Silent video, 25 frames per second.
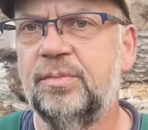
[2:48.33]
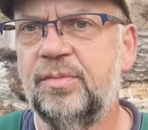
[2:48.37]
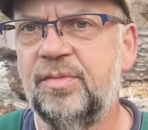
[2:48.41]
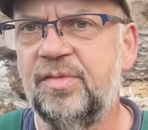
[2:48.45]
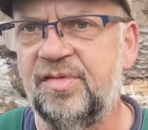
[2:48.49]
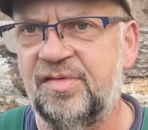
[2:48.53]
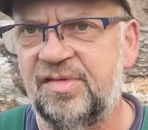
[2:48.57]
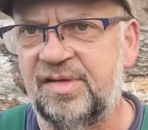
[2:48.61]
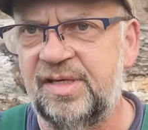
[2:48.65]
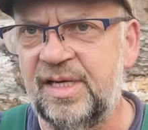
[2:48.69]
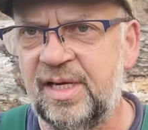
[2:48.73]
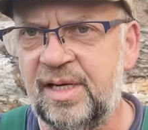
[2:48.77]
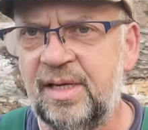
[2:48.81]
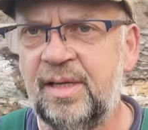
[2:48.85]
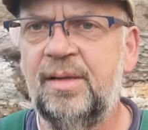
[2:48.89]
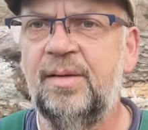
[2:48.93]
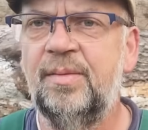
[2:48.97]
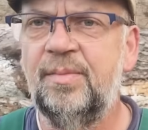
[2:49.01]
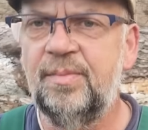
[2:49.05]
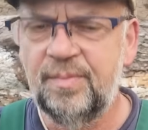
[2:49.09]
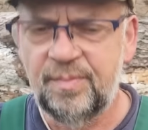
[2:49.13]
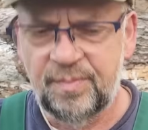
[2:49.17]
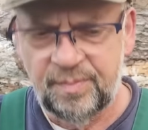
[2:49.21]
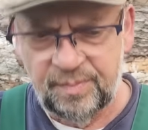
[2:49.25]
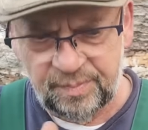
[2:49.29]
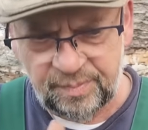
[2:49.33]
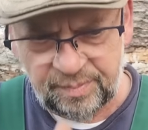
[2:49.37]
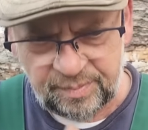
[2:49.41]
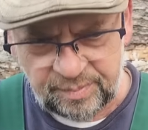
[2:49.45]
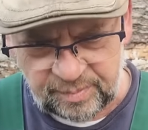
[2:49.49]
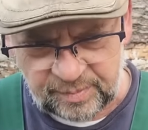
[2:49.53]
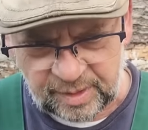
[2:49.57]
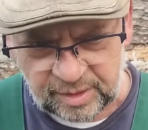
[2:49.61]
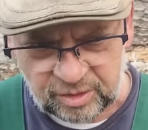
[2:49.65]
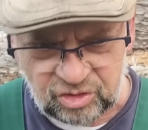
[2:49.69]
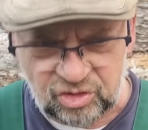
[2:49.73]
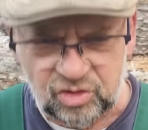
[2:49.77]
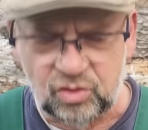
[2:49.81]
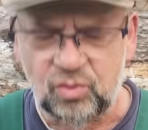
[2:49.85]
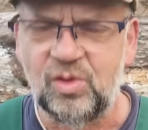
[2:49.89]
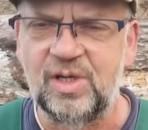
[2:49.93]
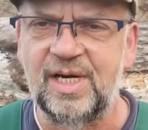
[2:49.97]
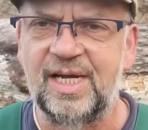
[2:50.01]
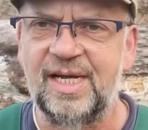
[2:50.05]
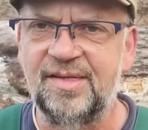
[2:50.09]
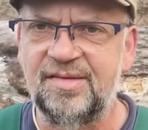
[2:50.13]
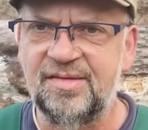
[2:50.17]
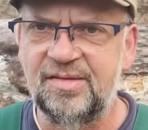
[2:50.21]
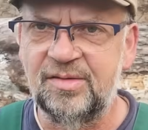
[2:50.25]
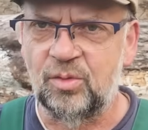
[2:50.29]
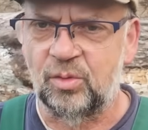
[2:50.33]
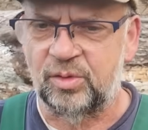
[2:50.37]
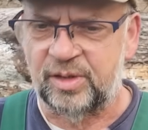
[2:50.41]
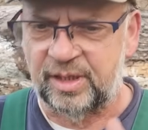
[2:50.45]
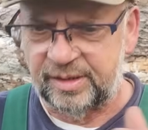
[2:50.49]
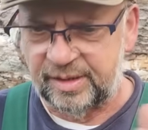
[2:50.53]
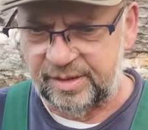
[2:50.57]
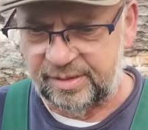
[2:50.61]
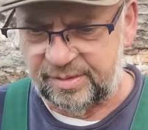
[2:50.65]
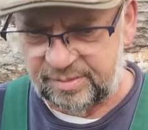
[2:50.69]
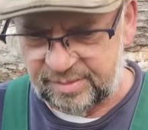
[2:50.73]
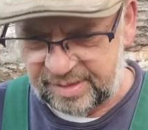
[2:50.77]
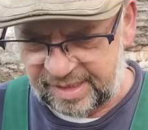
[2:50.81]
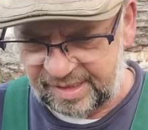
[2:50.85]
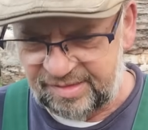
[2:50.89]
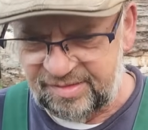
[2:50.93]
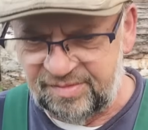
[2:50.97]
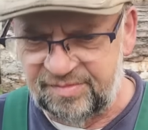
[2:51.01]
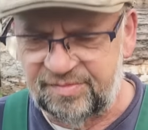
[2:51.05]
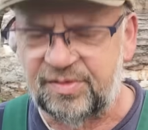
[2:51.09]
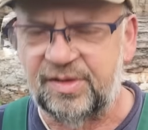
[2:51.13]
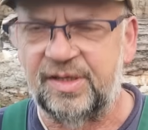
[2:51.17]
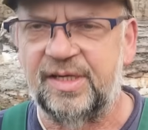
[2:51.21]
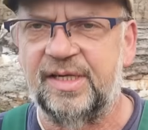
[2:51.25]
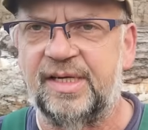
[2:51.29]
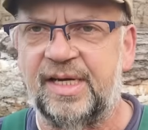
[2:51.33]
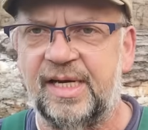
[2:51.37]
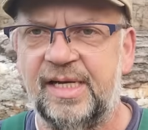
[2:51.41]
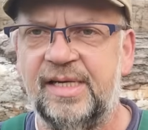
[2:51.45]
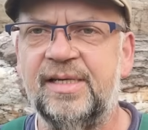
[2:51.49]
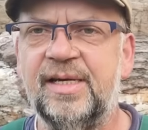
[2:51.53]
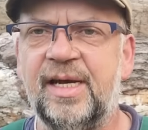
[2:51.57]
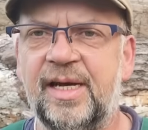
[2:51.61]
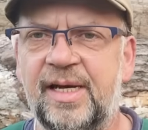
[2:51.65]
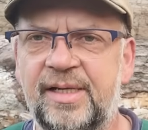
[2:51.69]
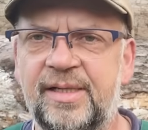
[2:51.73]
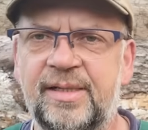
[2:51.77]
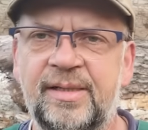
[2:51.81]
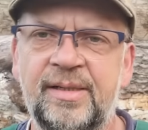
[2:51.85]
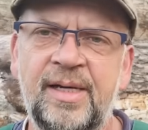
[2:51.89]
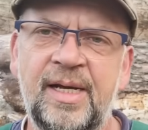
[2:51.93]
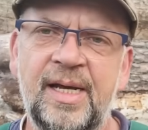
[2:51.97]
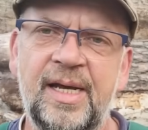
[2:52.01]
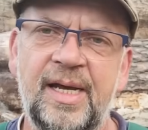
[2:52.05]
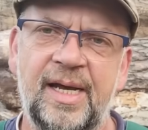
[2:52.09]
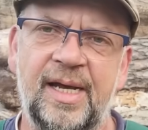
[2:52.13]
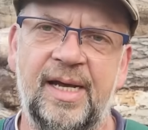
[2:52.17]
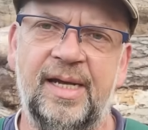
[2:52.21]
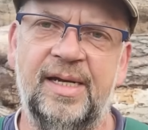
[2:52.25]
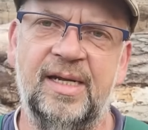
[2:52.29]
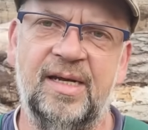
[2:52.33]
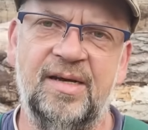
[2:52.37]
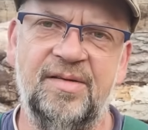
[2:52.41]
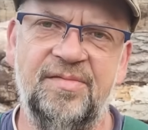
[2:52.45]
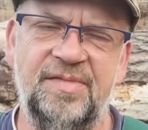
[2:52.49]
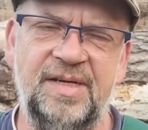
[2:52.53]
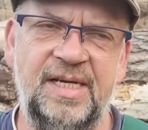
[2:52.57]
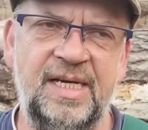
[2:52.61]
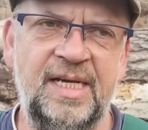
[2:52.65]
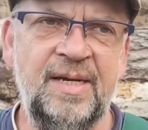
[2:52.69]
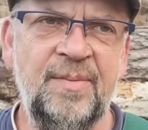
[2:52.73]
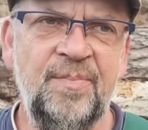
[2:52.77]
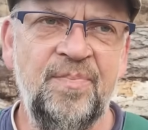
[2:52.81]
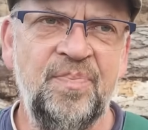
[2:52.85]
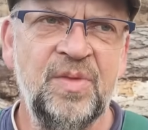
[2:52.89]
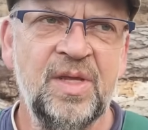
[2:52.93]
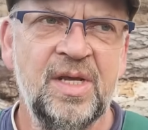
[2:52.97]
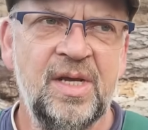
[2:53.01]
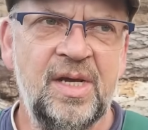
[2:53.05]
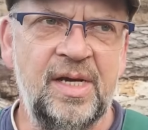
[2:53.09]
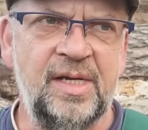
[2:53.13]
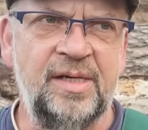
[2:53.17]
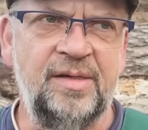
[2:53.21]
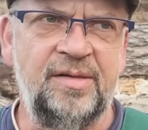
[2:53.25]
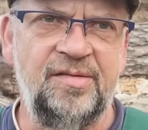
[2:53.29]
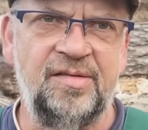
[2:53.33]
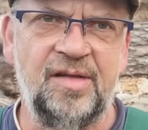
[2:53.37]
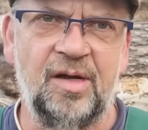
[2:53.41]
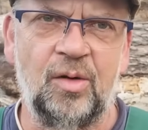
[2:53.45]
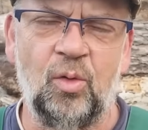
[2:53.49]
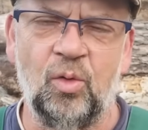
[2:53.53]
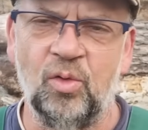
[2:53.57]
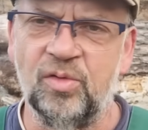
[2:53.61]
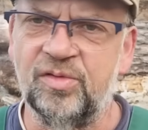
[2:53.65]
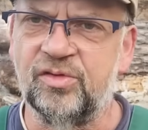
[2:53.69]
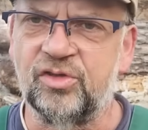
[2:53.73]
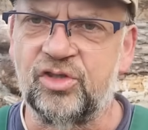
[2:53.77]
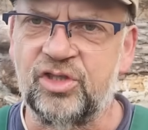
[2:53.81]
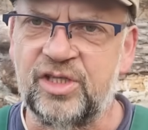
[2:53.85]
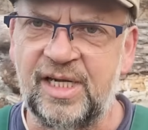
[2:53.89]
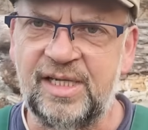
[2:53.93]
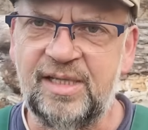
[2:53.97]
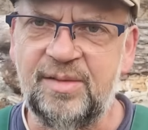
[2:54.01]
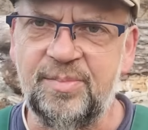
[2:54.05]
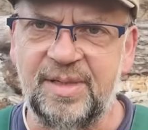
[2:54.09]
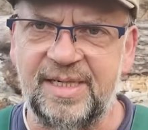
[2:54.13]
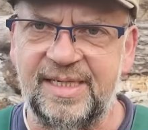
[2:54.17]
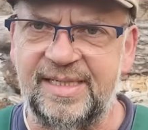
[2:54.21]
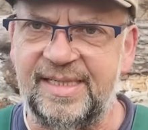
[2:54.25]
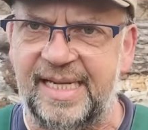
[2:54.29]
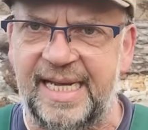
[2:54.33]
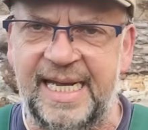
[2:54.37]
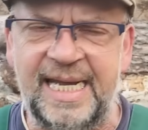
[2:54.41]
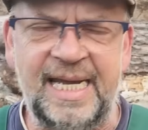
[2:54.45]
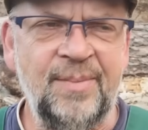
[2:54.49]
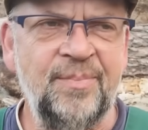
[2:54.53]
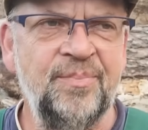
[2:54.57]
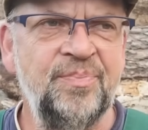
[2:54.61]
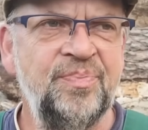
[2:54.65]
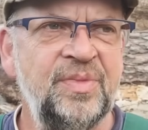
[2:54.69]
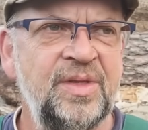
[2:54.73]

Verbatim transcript: Siehe das Schulessen oder das Essen für die Kinder in NRW, in dieser großen Stadt mit D,